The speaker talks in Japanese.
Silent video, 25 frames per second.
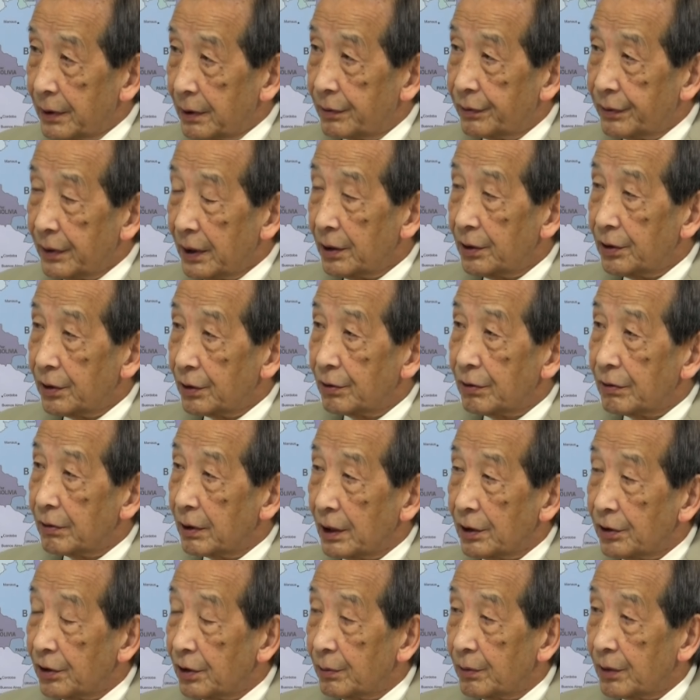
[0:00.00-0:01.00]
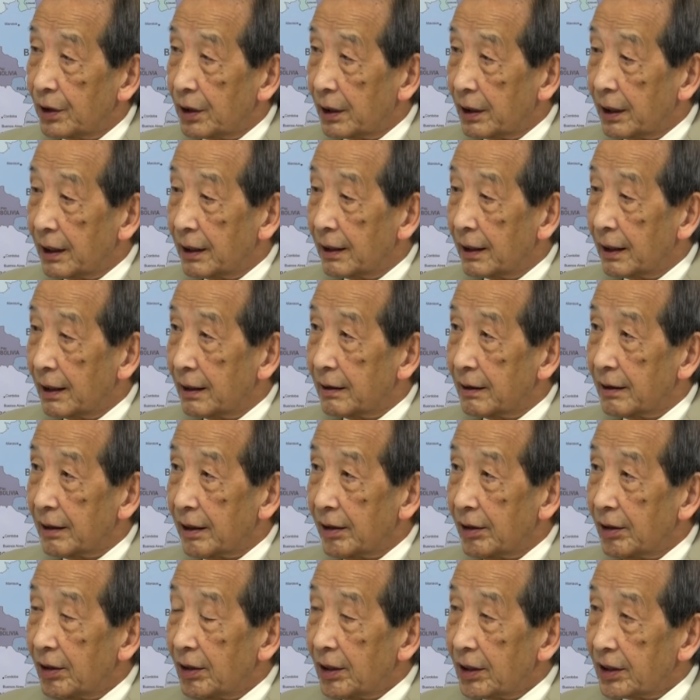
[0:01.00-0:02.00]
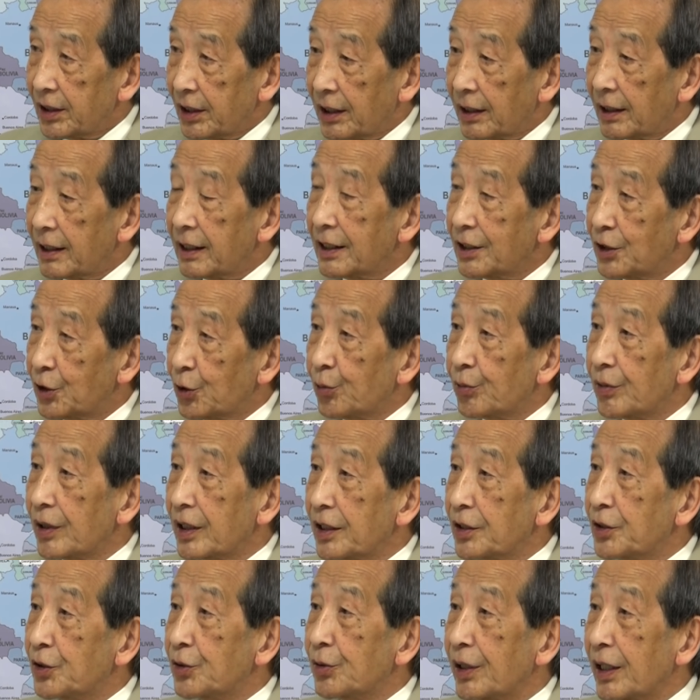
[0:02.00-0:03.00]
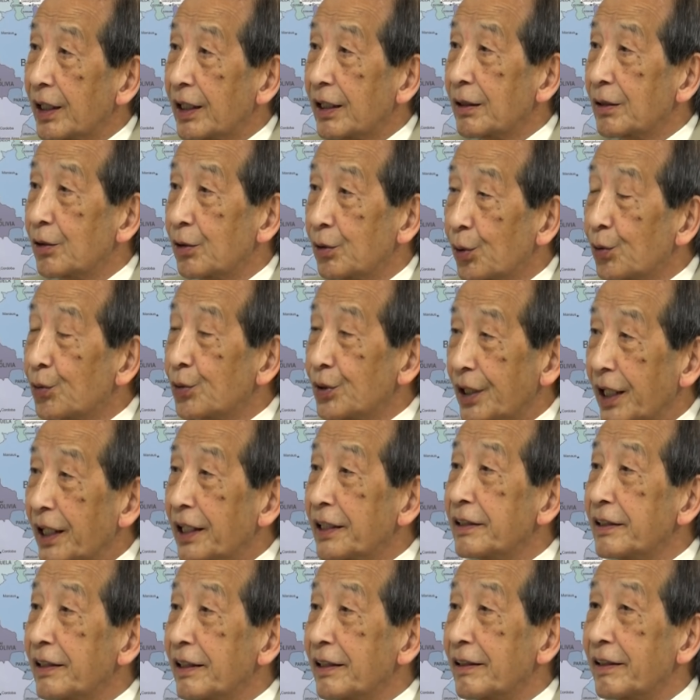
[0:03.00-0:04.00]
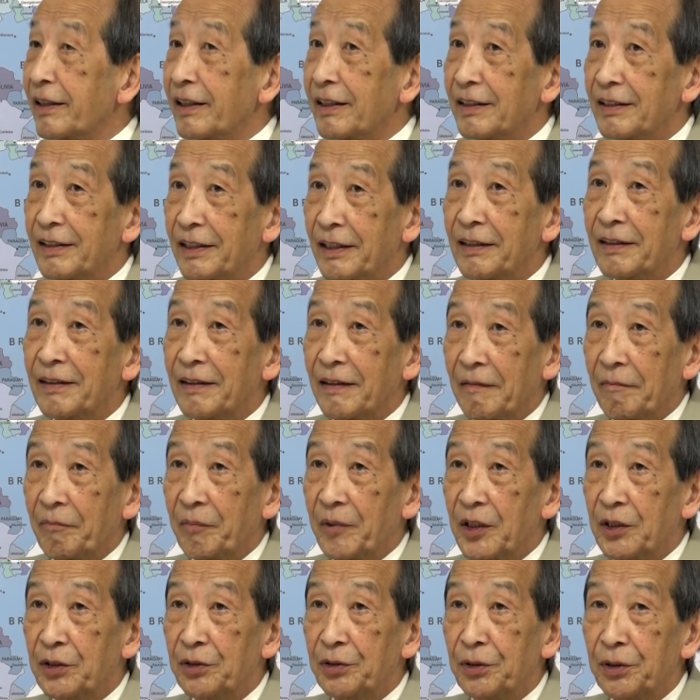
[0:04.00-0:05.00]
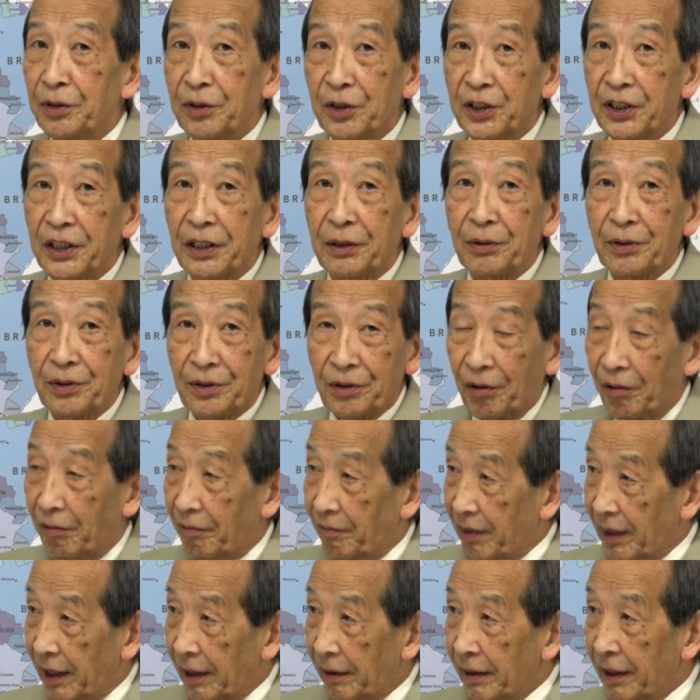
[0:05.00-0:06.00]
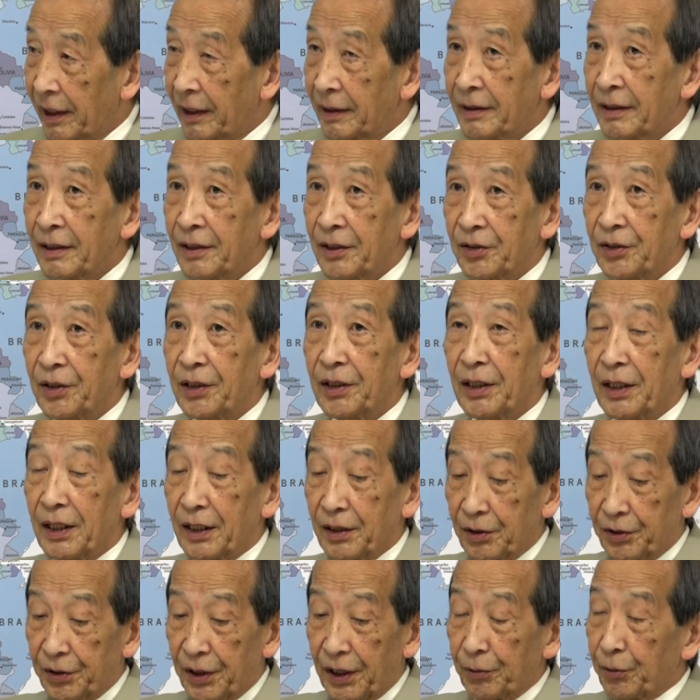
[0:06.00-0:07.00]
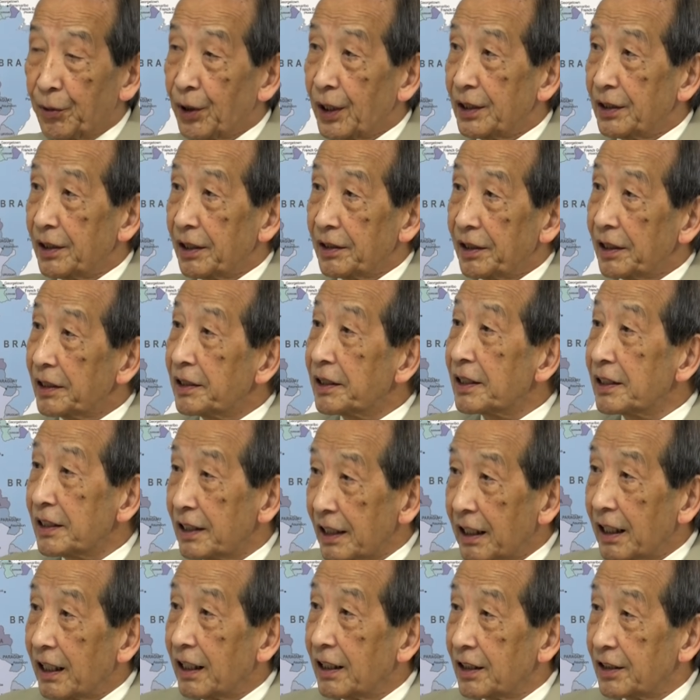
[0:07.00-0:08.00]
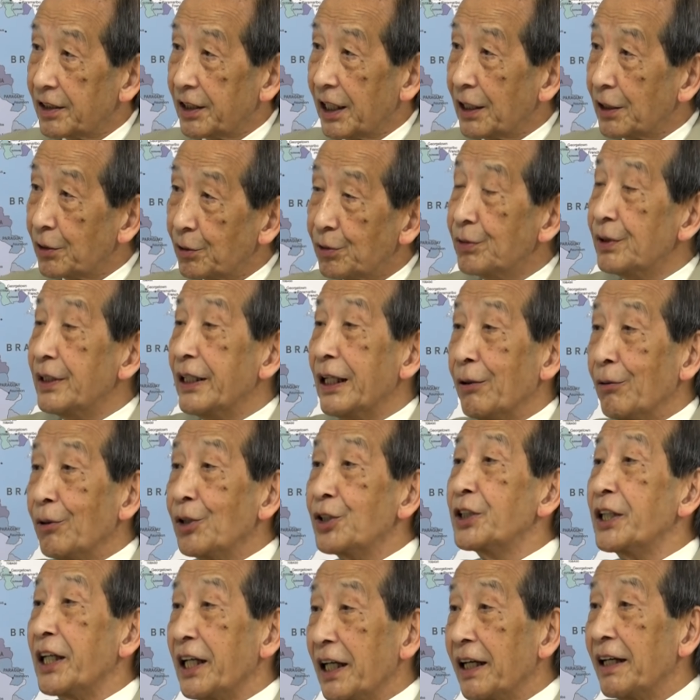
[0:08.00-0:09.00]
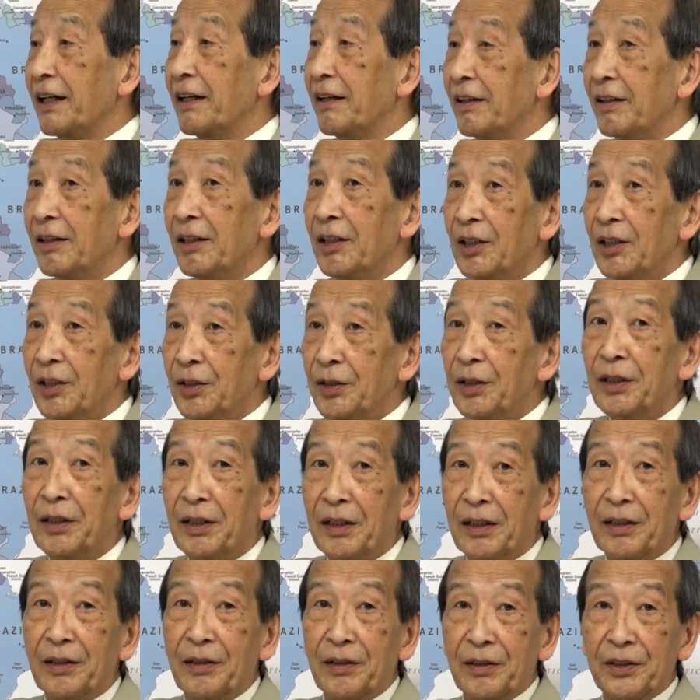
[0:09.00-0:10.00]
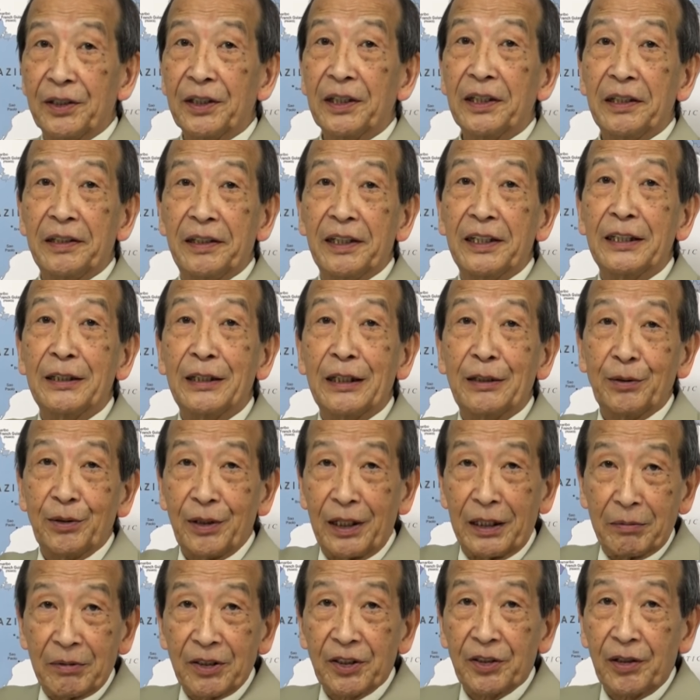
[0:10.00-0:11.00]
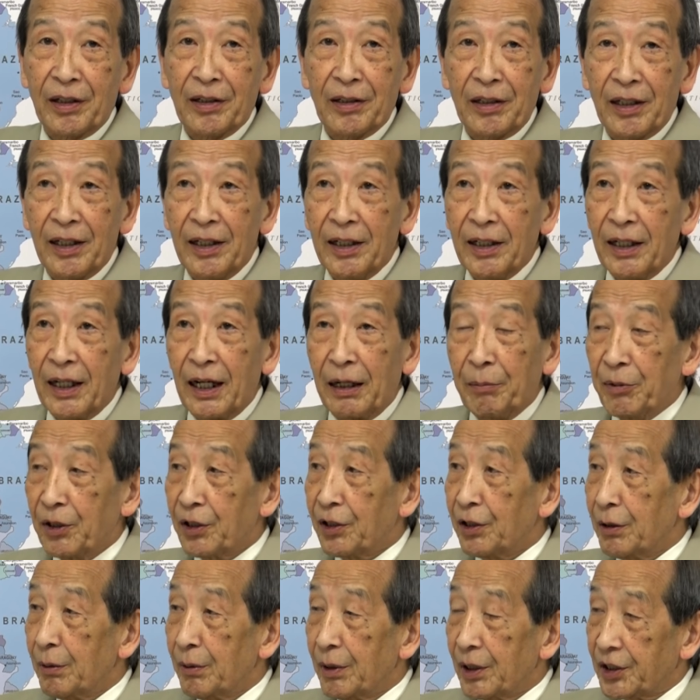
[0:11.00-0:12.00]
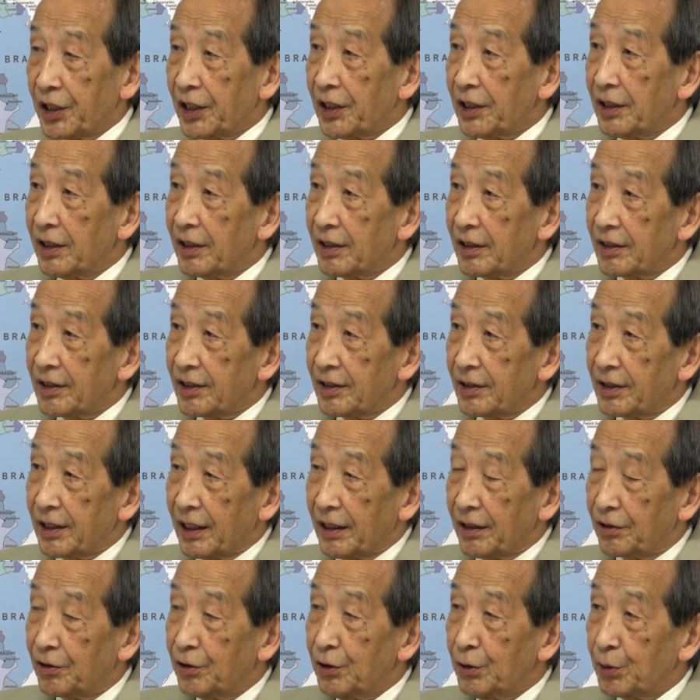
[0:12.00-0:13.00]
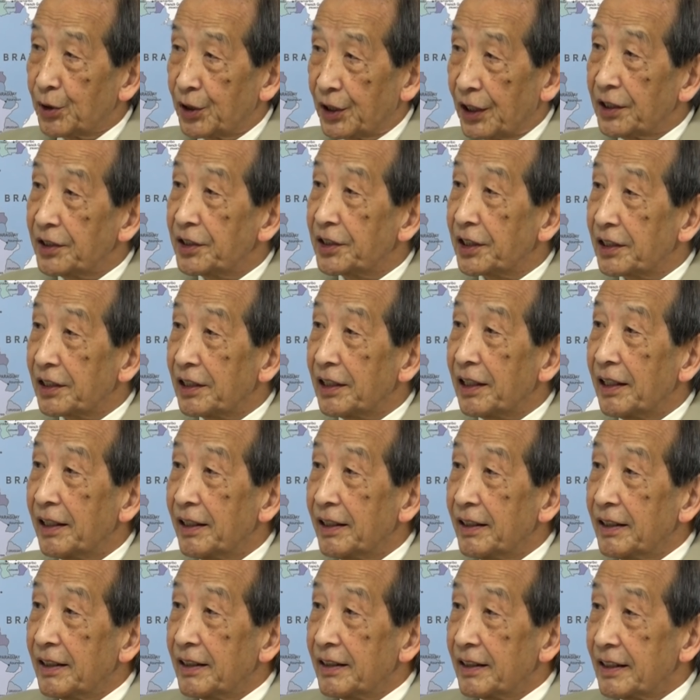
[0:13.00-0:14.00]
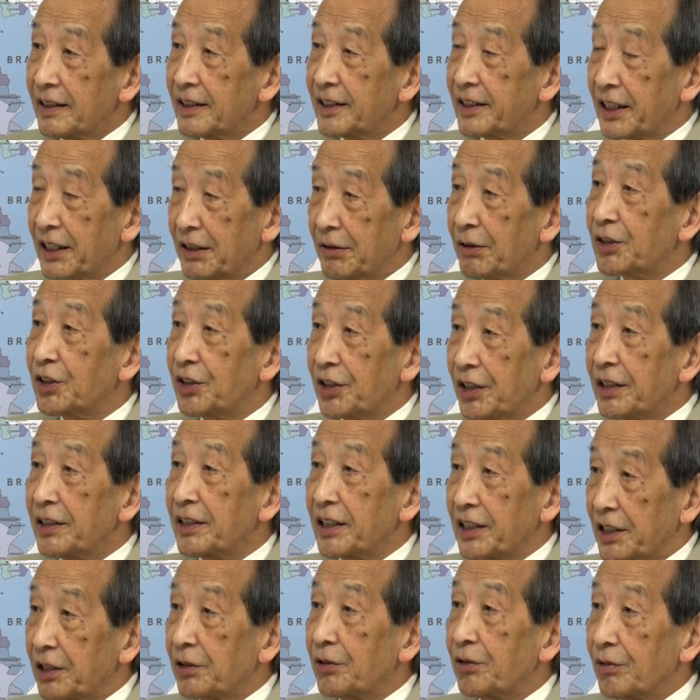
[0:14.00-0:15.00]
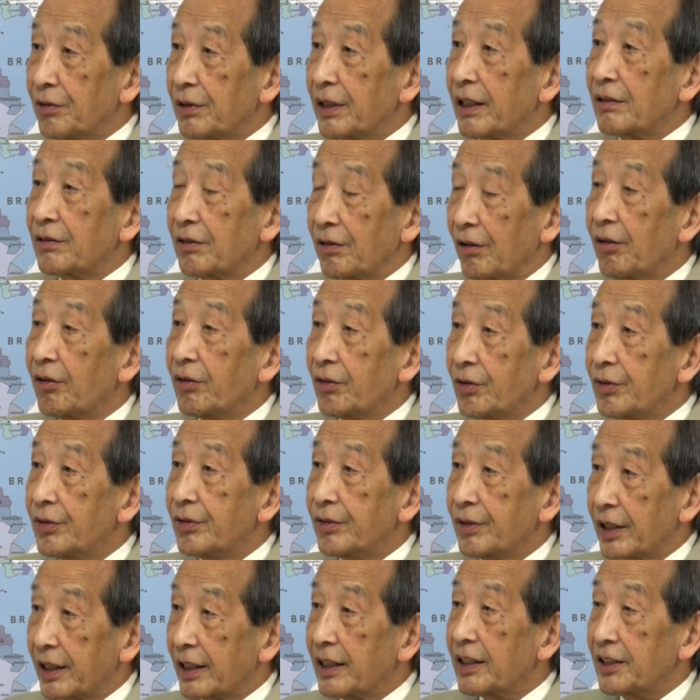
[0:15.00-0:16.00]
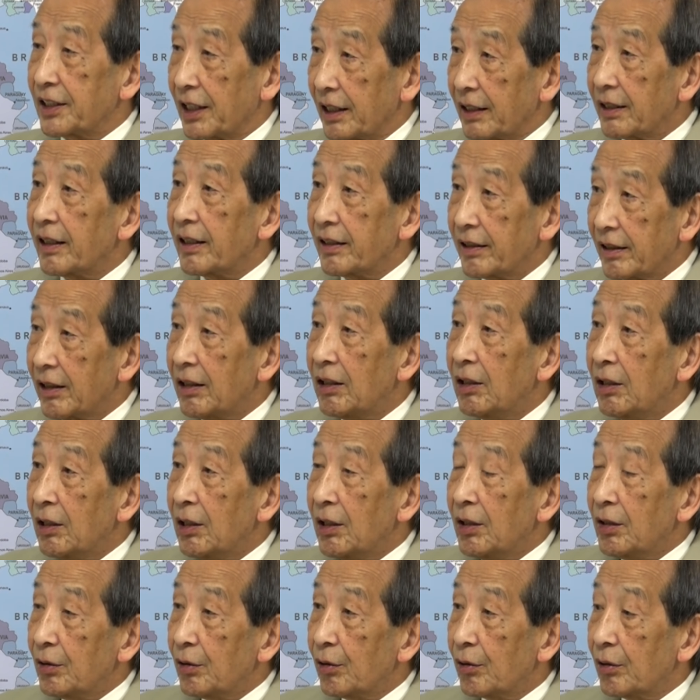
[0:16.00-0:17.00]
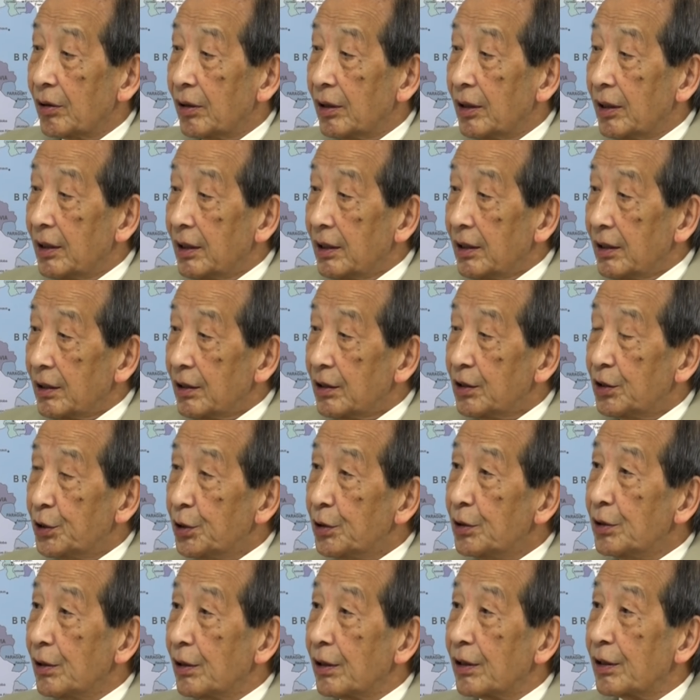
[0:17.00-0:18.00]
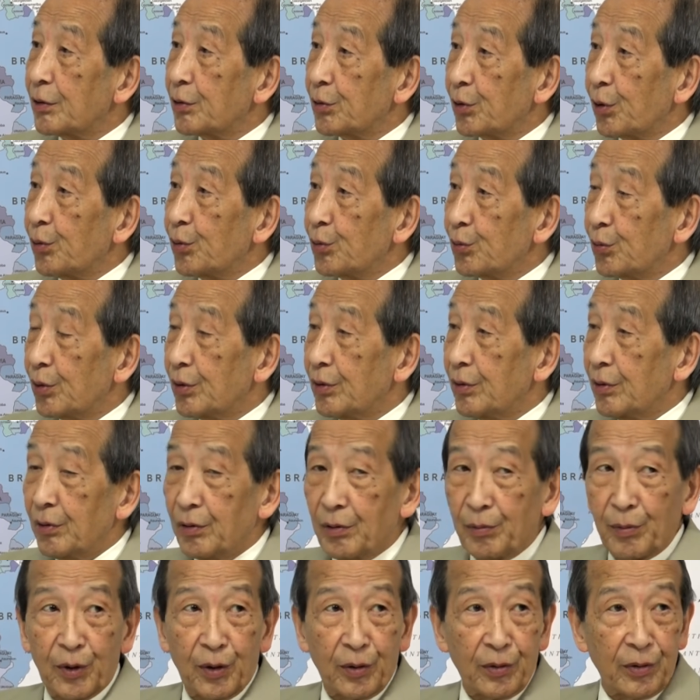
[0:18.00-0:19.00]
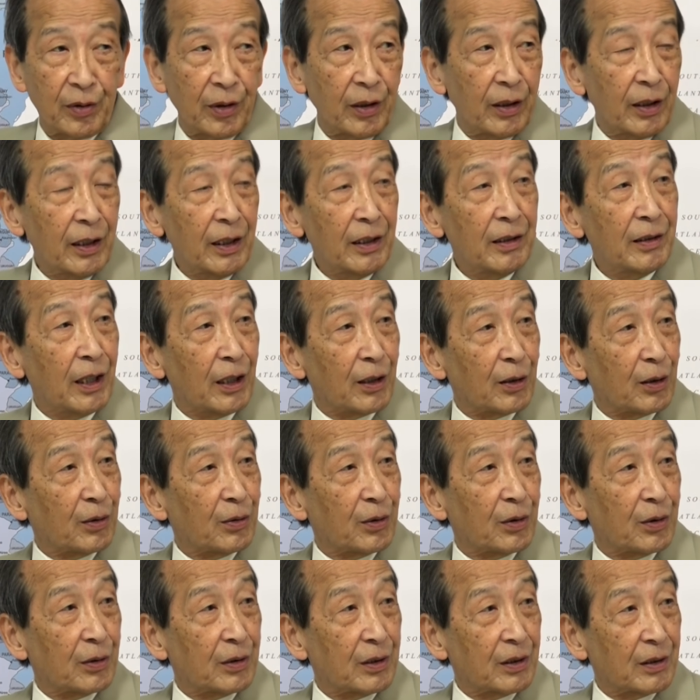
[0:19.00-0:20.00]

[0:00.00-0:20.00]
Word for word: 船軍艦というものは年間ね3か月4か月ぐらいどこに入って定期点検修理をしておると、それからそれが終わって出てきて再訓練をして、でそれで出られるようになりますだからアメリカの場合は空母3隻で1隻は常に出せるようになるというふうな計算なんでだから1隻なんかだと本当にもう出られない